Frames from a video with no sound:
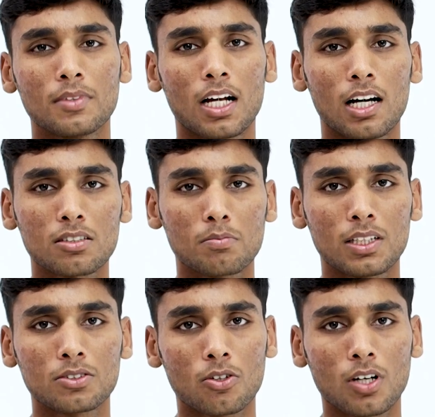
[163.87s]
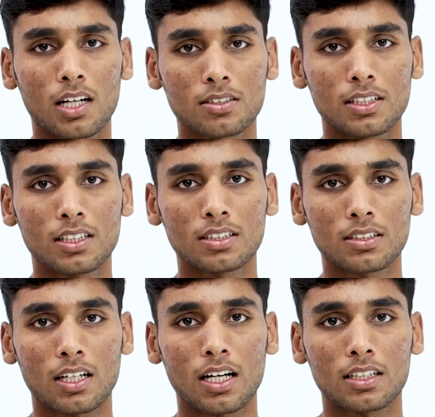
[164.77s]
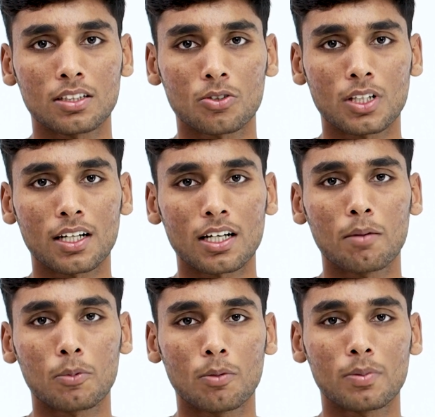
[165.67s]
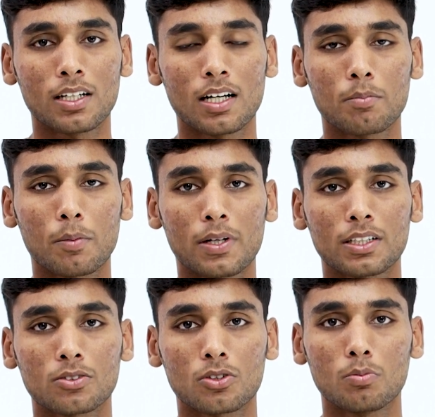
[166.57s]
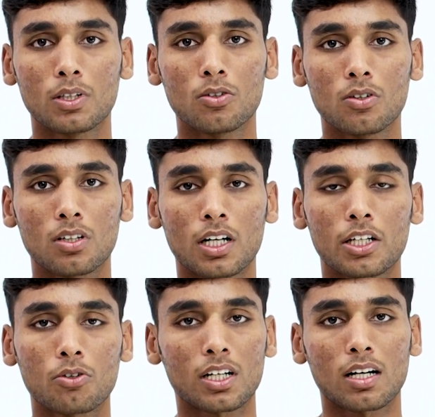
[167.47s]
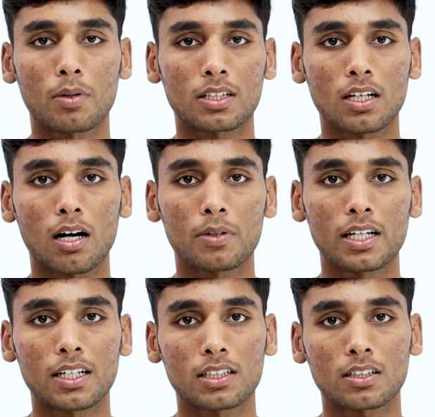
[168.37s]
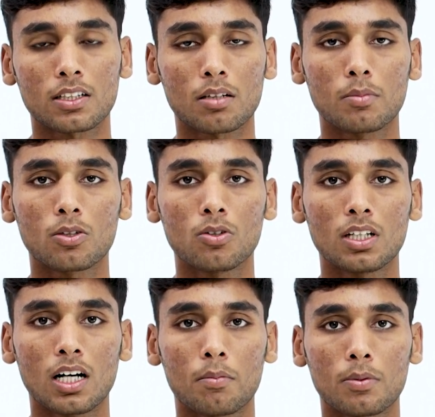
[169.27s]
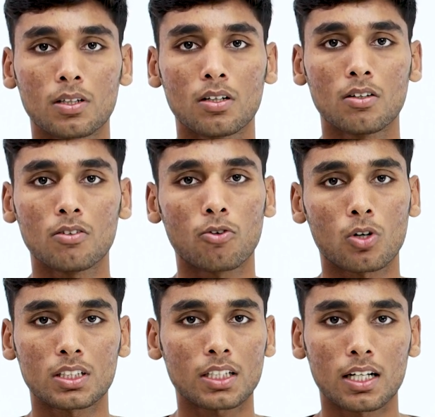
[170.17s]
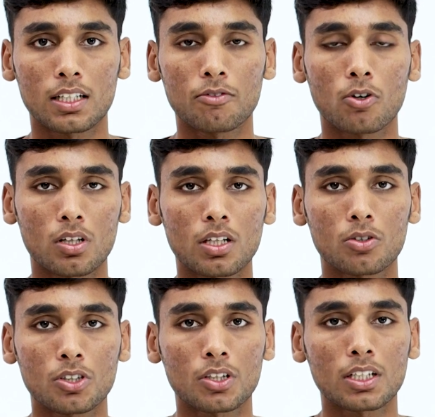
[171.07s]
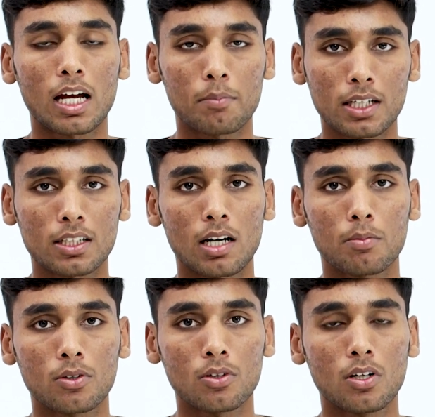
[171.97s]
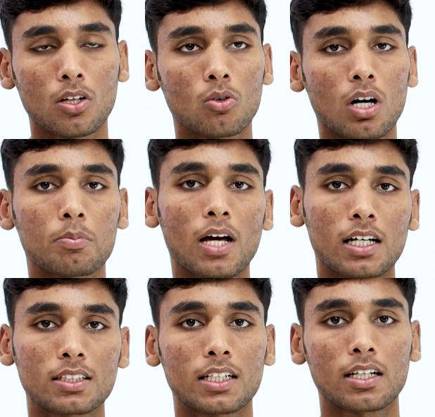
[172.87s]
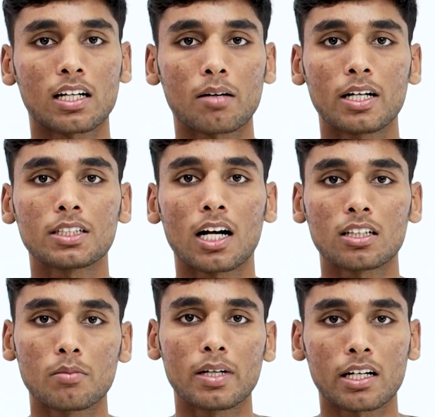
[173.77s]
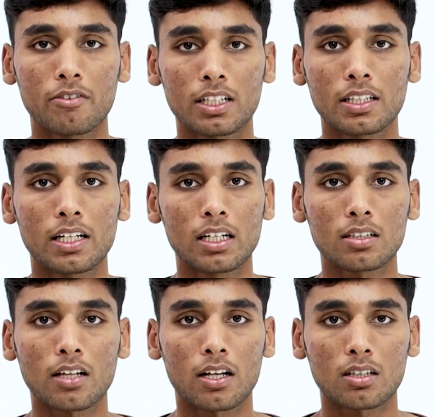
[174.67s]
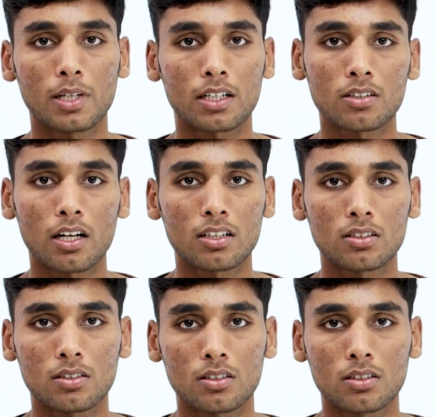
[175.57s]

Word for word: लास्ट मंथ्स और लास्ट डेज का ऐसे होता है कि आपको अपनी ना प्रिपरेशन को बिल्कुल कंटिन्यू रखना पड़ता है आप ये नहीं कर सकते कि बिल्कुल ही आप फ़ौरन से कर दें फ़ौरन से कुछ नहीं होता टाइम लगता है आपको तो आप टारगेट सेट करेंगे मैंने चार दिन में एक रिवीजन देनी है सारे सब्जेक्ट सारे